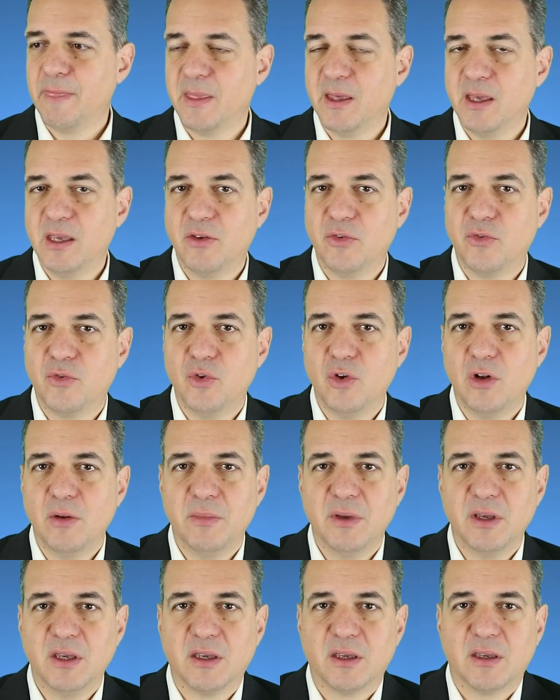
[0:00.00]
ich fühle
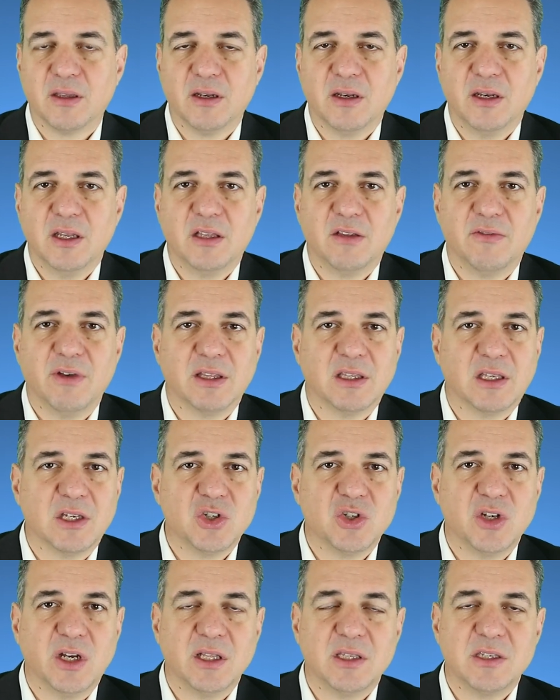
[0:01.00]
mich nicht
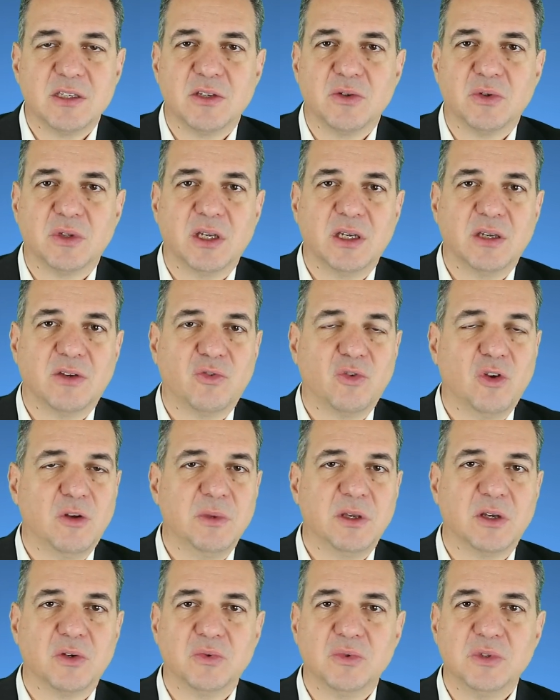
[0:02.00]
wertgeschätzt oder ich fühle
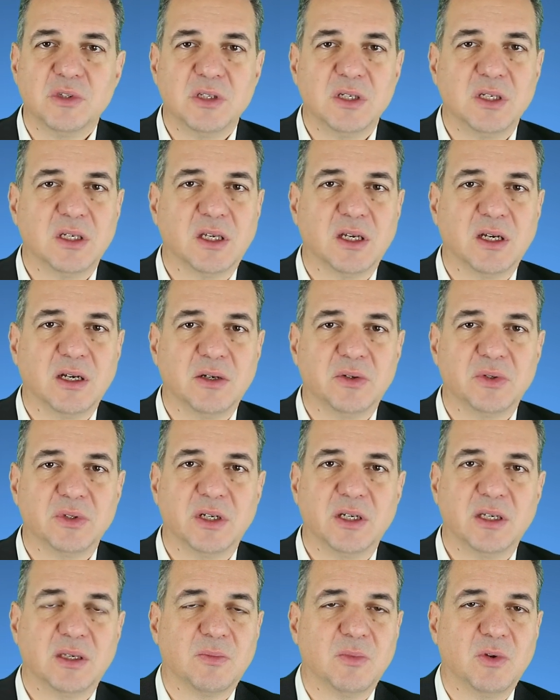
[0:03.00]
mich unsicher
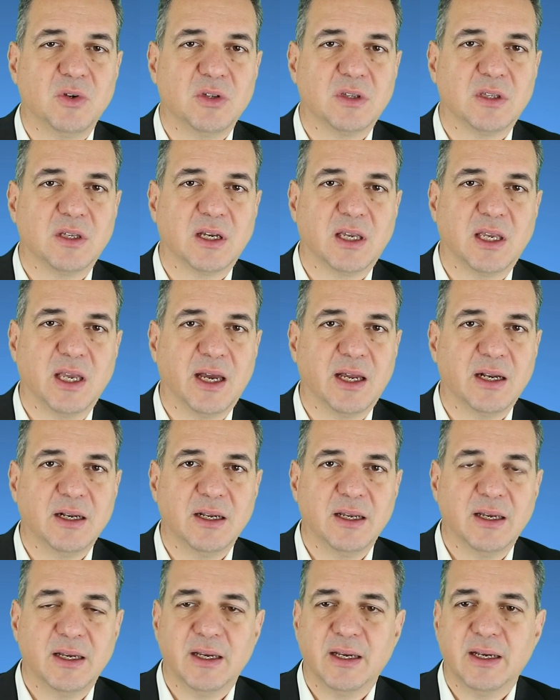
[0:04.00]
oder ich möchte da
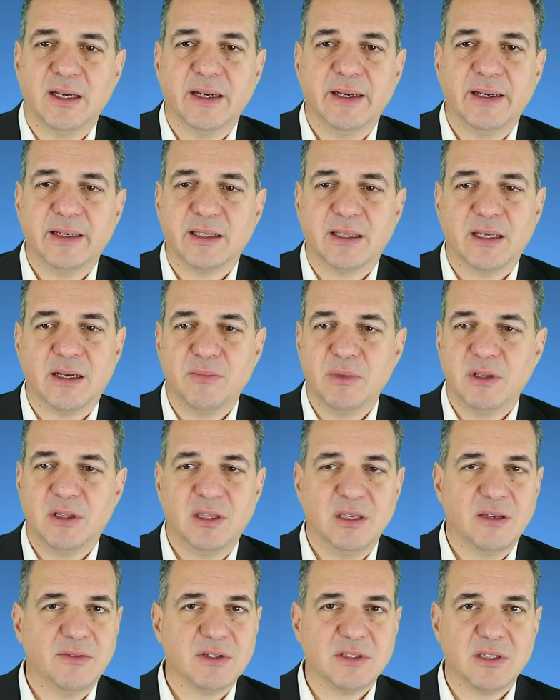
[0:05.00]
gern mit
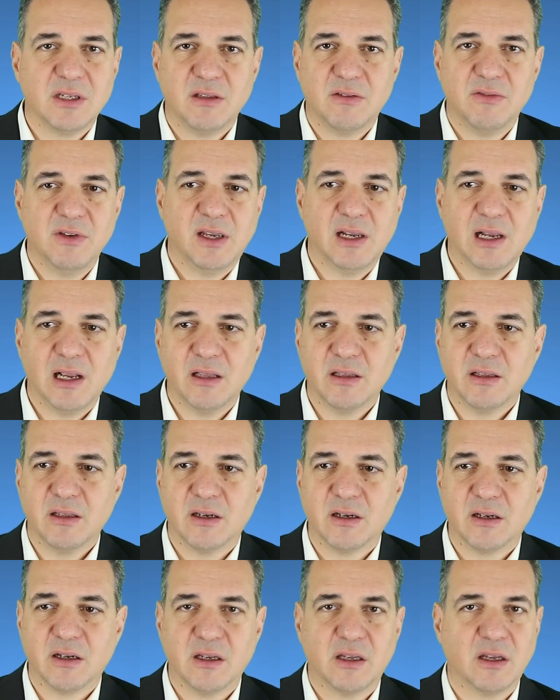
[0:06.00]
dir was
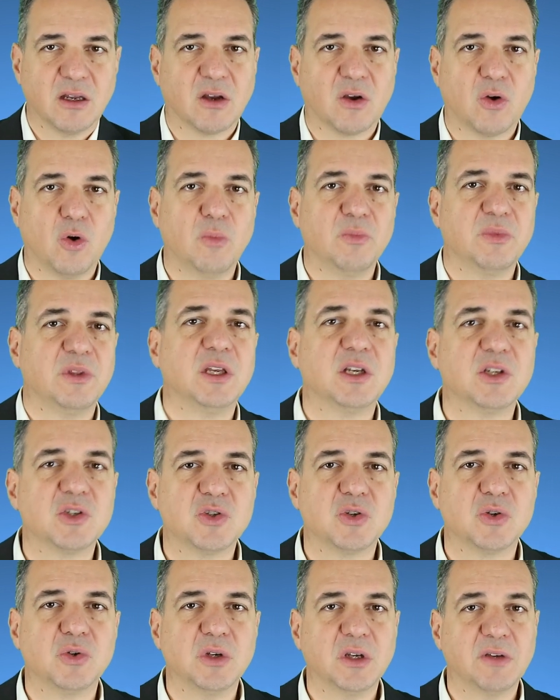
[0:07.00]
entwickeln, kommt nichts
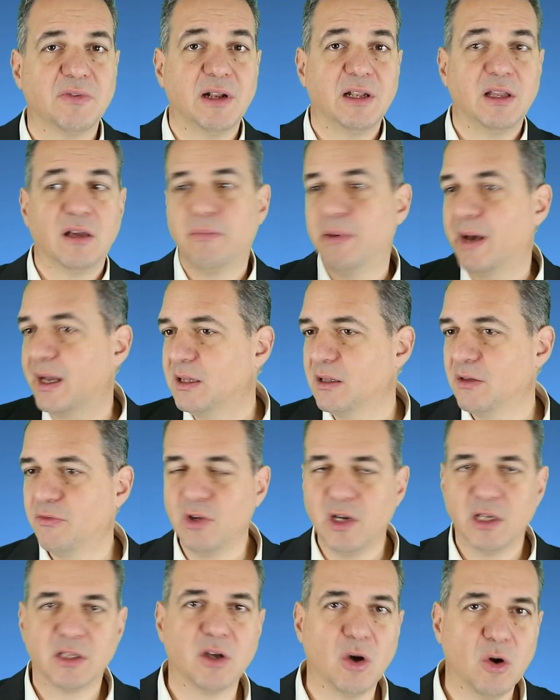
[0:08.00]
zurück, weil der Partner
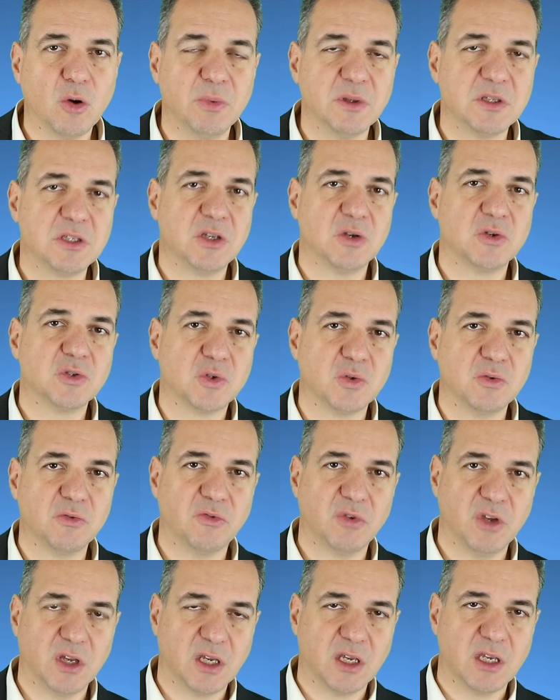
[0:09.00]
vielleicht auch
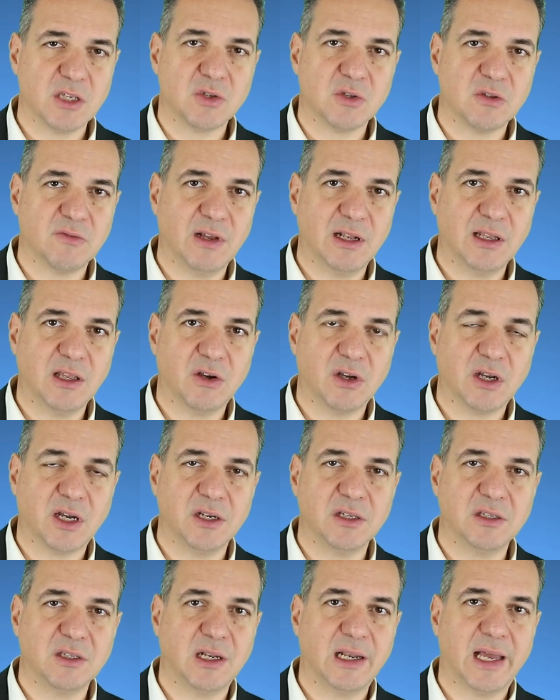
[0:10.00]
beziehungsunfähig ist und weil der auch gar
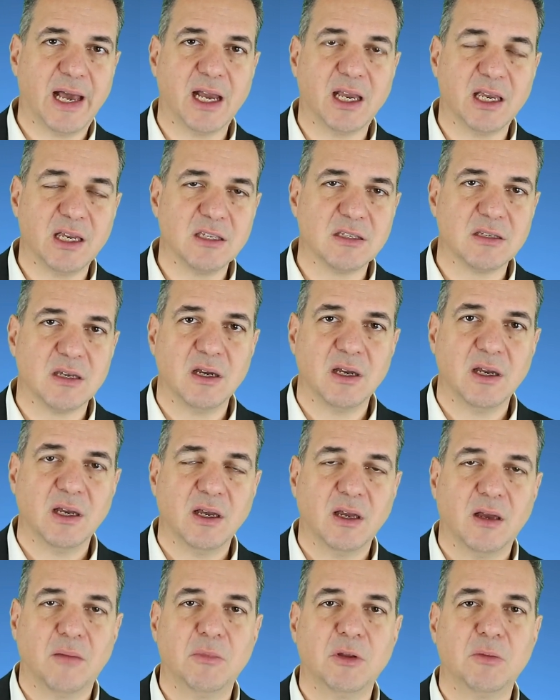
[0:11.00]
nicht in der Lage ist,
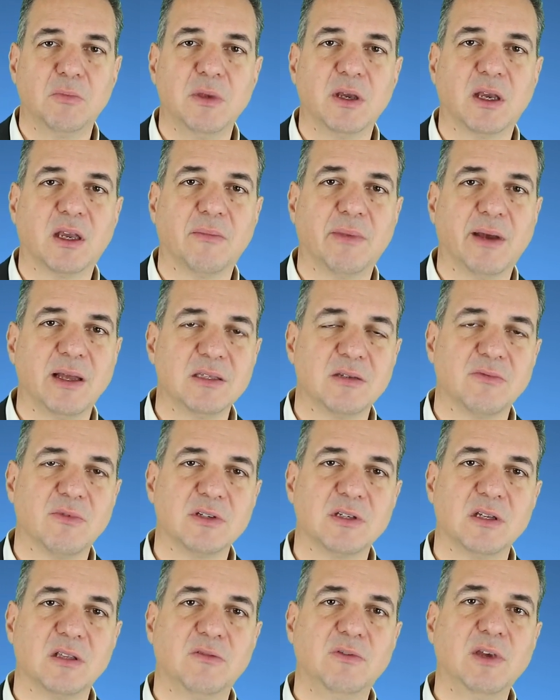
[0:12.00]
mit mir gemeinsam
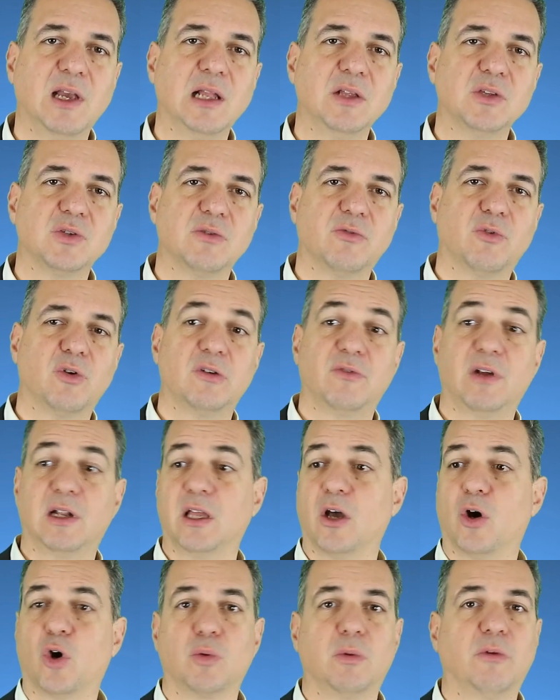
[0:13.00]
was entwickeln zu wollen, weil
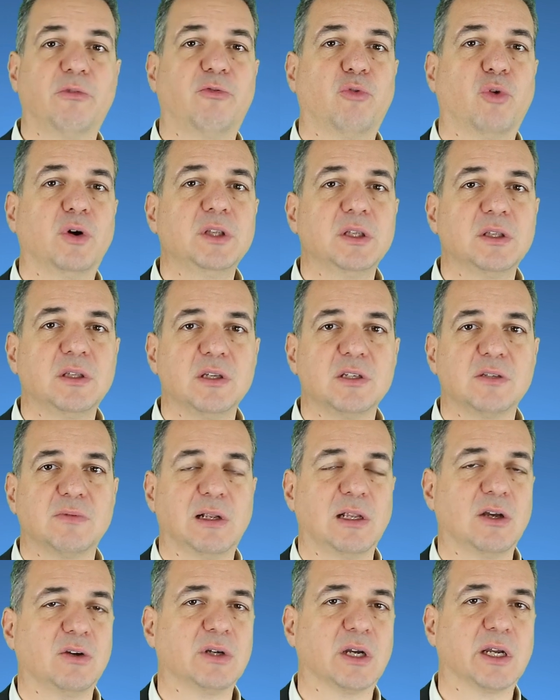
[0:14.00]
der auch überfordert ist,
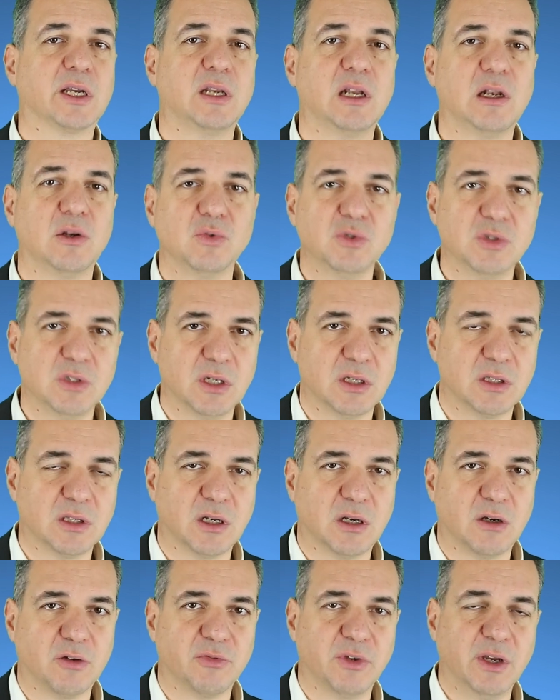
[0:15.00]
weil der auch gar keine Lust hat
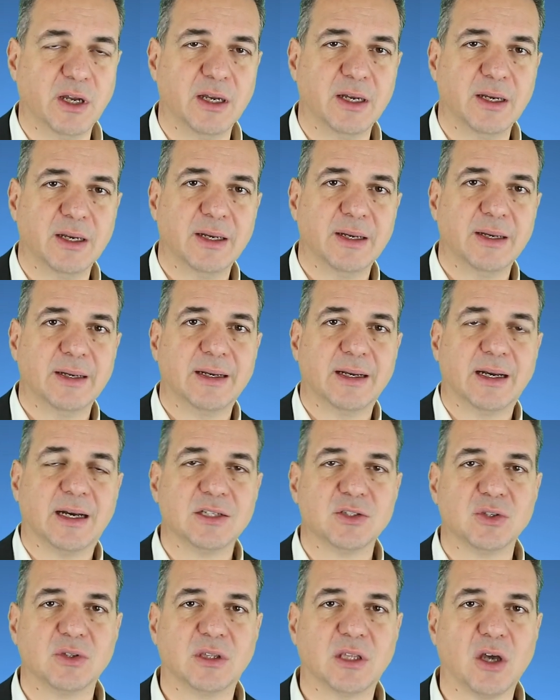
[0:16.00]
drauf. Ja?
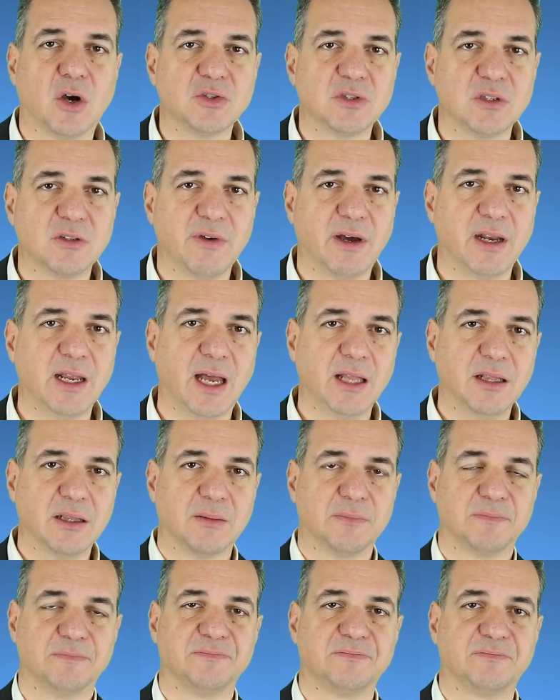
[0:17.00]
Also tausend
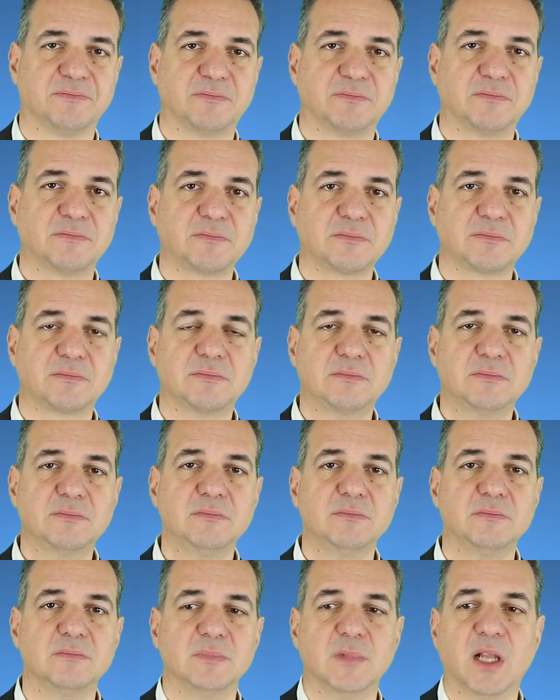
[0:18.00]
Varianten.
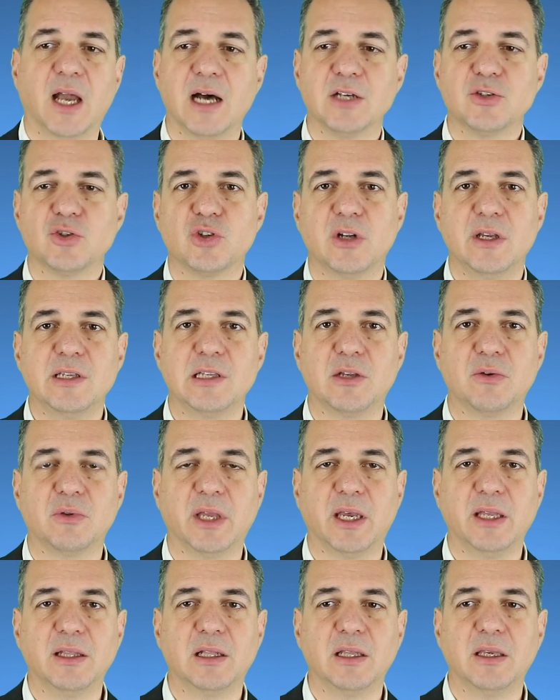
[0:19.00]
Also schließlich und
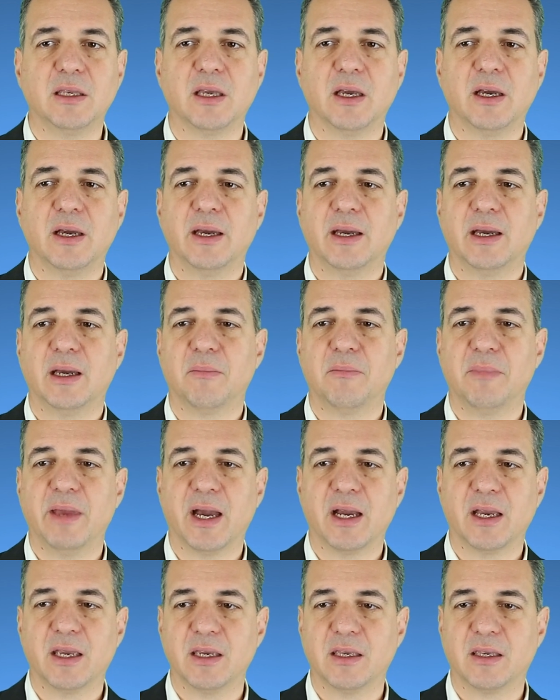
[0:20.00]
endlich
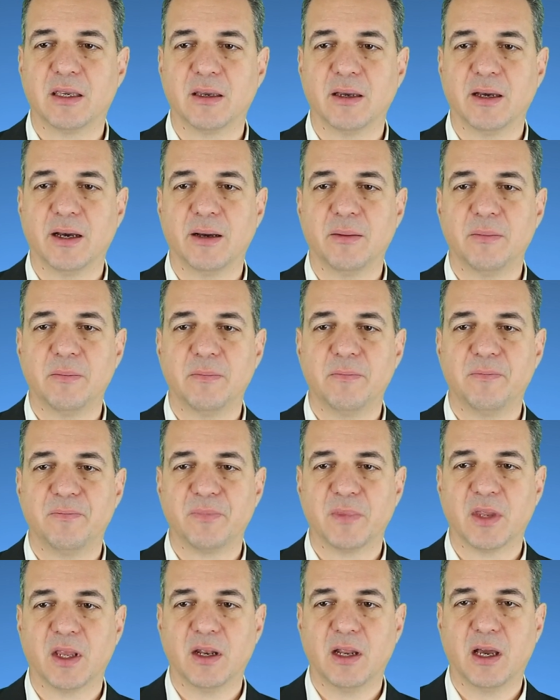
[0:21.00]
merke ich ähm,
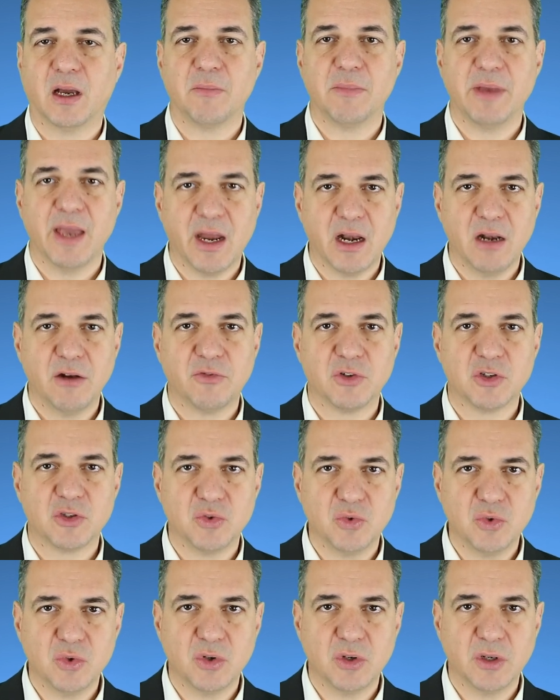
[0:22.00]
nach mehreren
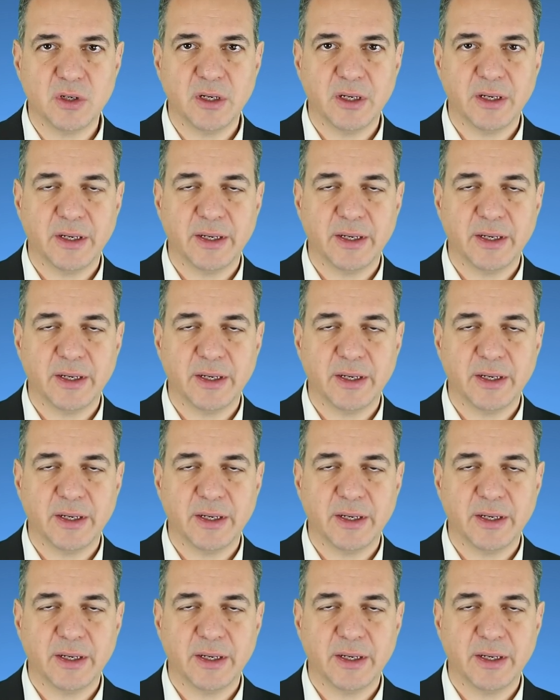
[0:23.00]
Versuchen,